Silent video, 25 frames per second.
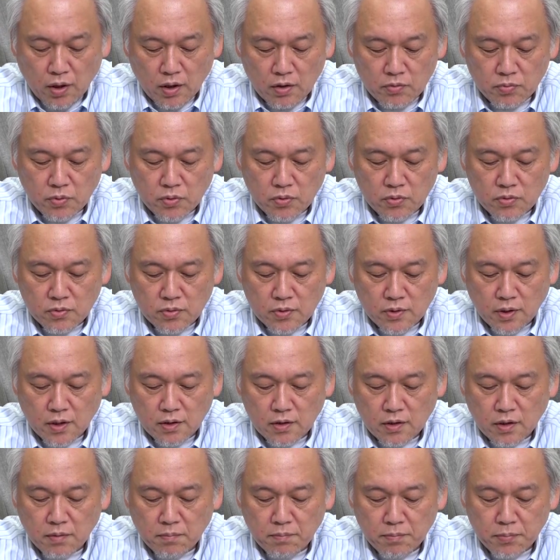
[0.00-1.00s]

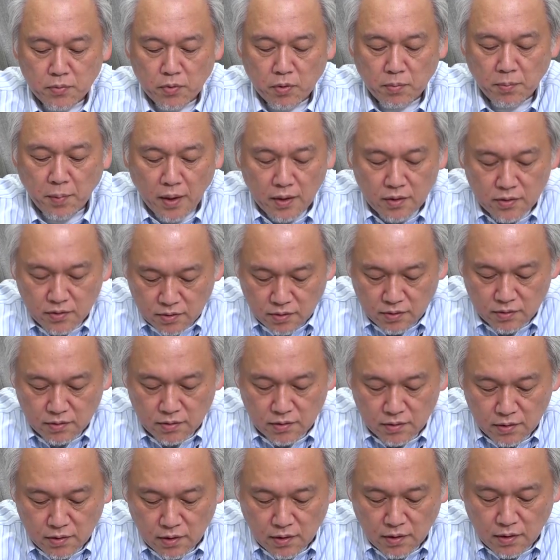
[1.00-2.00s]
iPhone13ProMax、う
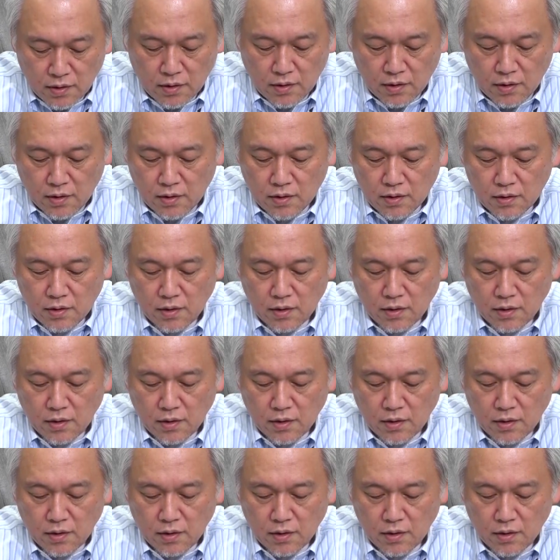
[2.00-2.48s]
ん、